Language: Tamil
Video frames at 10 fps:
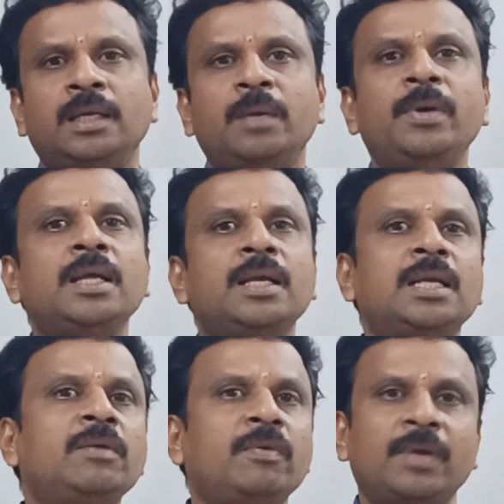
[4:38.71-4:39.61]

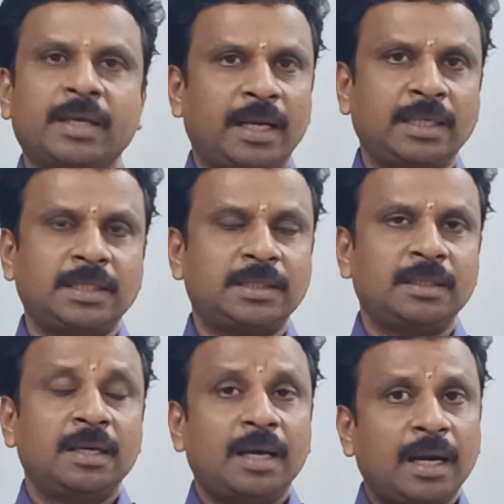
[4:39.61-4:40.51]
இமீடியட்லி வி வில் கரெக்ட் இட்
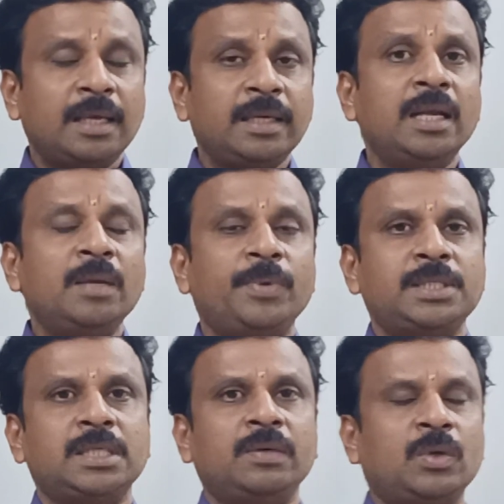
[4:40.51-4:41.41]
ஆனால் இங்கே என்ன
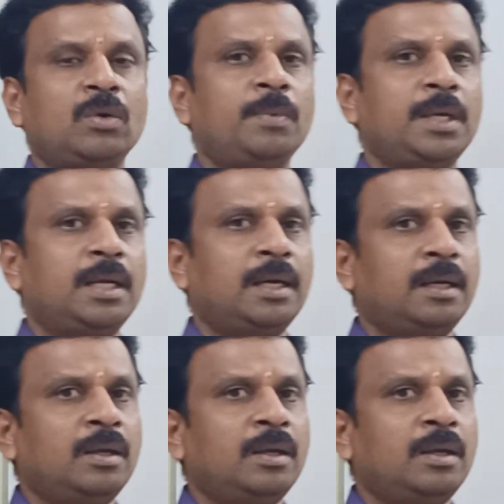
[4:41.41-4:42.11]
பிரச்சனை வரும் அப்படின்னா